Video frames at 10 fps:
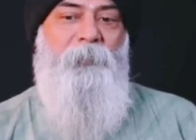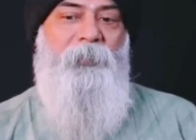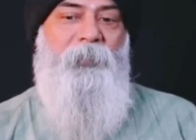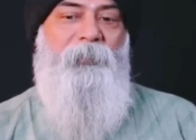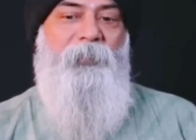இப்போ
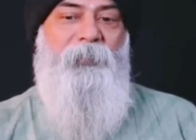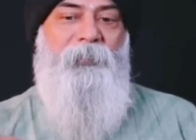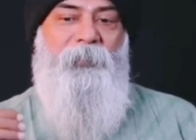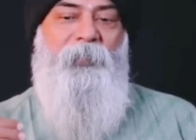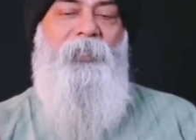இந்த இடத்துல
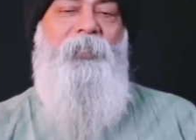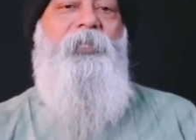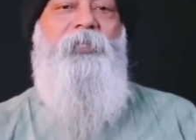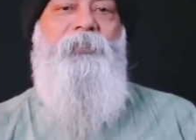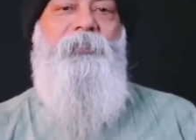இந்த
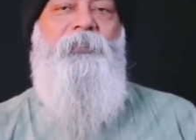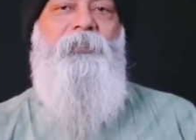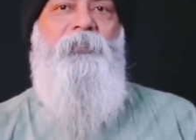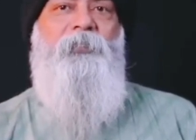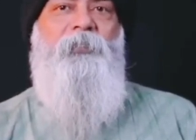தடையிலிருந்து
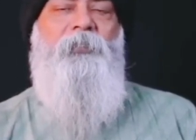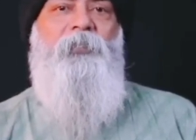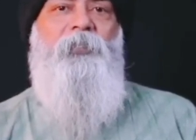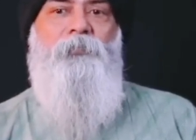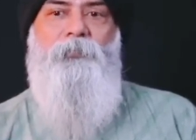
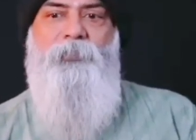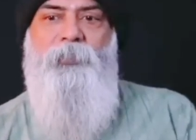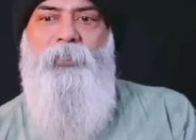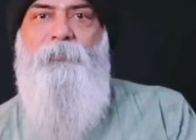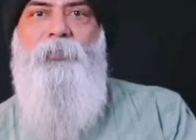என்ன
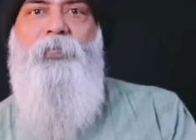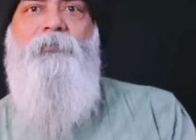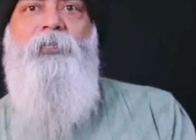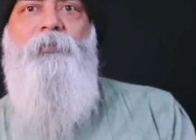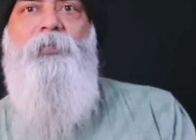குருஜி நம்ம
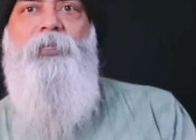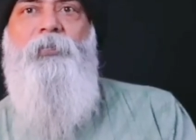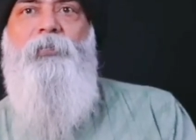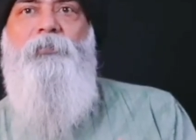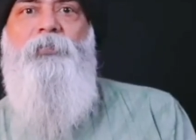பாட்டுக்கு வண்டி
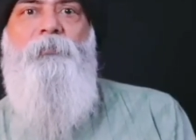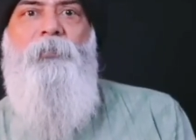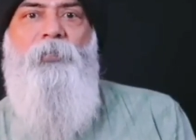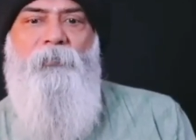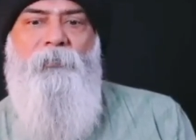ஓட்டிட்டு
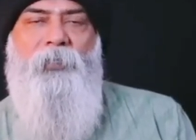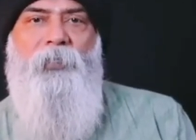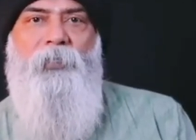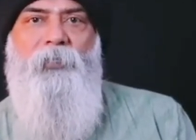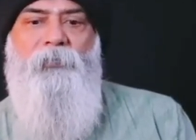எதிர்த்தாப்புல எல்லாம்
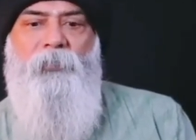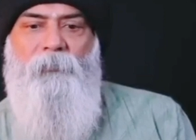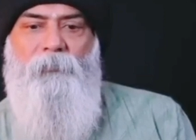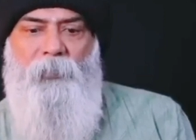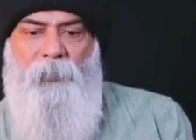வர்றாங்க இந்த
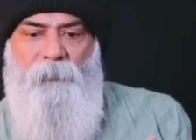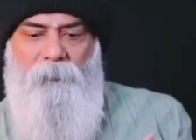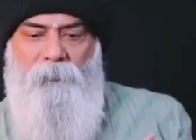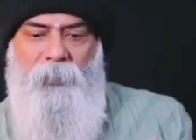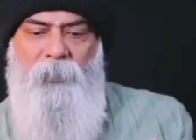என்னை
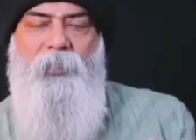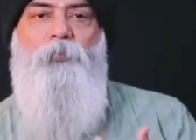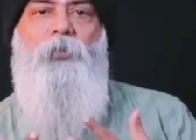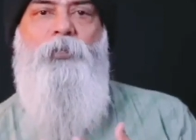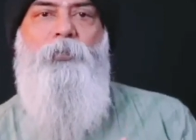வண்டியை
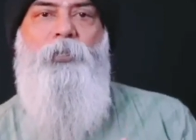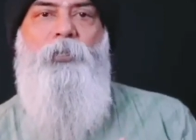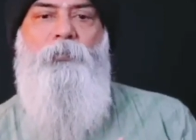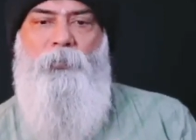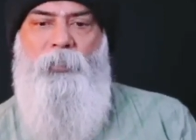ஓட்ட
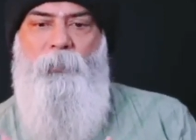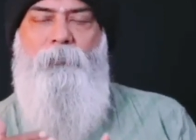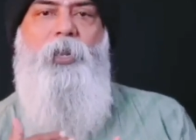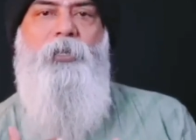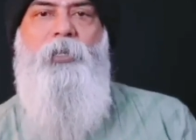முடியல ஒரே
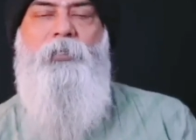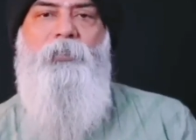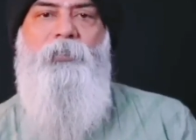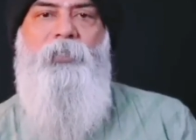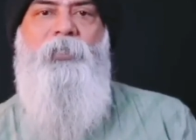பிளாக்காக
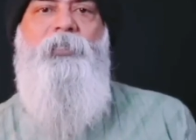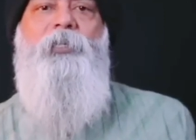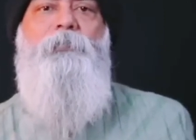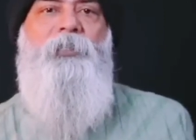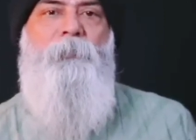இருக்குது இதுலேருந்து
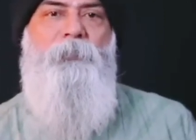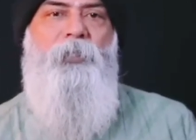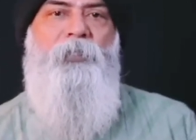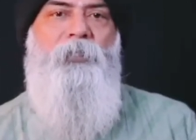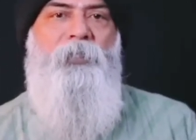எப்படி
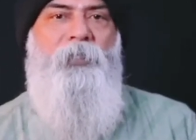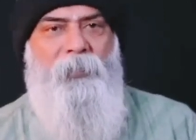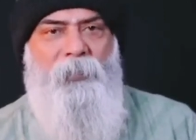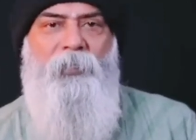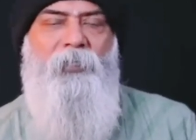தப்பிக்கிறதுன்னு
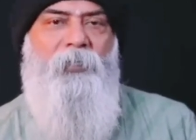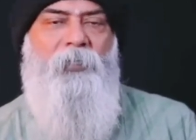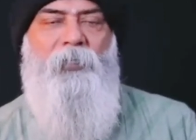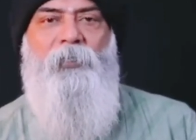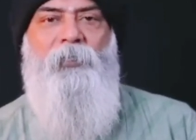என்னை
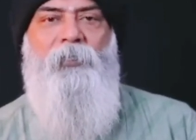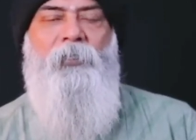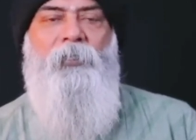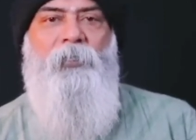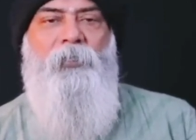கேட்டிங்கன்னா
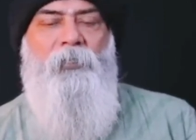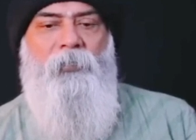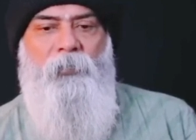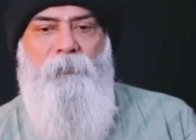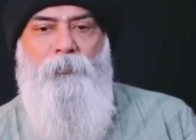
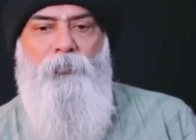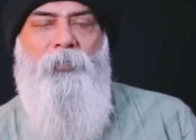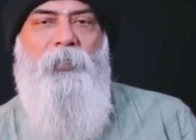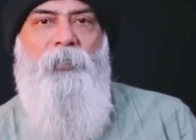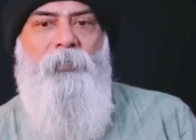டே
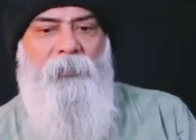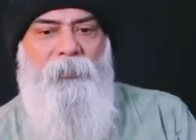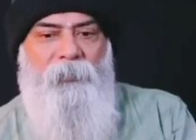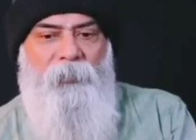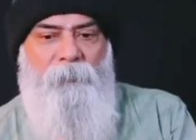முட்டாளே
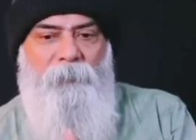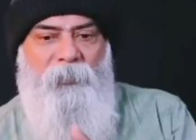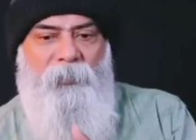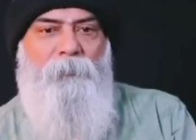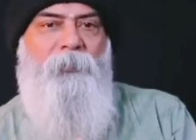இதுலேருந்து
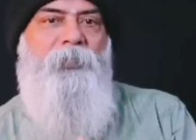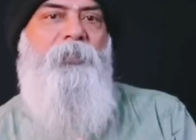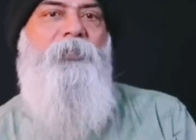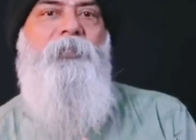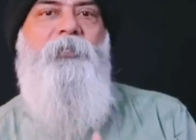எப்படி
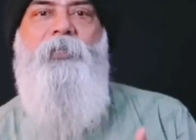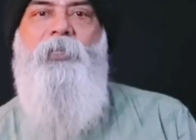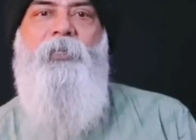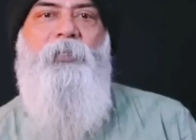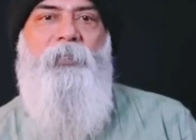தப்பிக்கிறதுன்னு
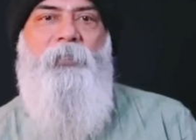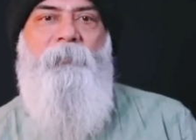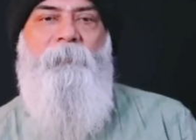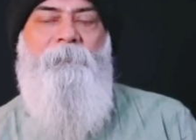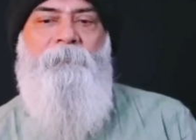கேட்காத